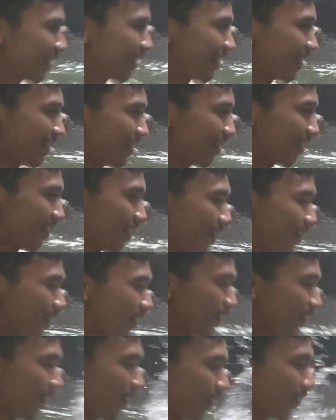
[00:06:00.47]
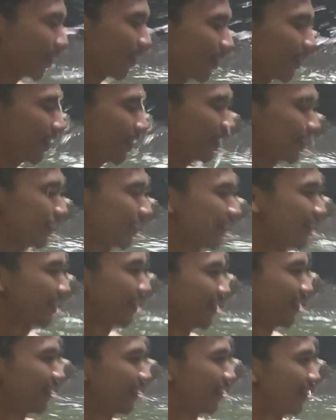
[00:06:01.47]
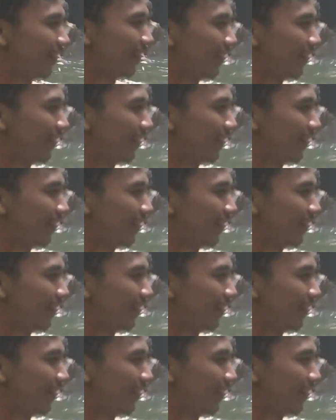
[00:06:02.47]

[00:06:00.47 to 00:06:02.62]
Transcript: mereka pun hidup bahagia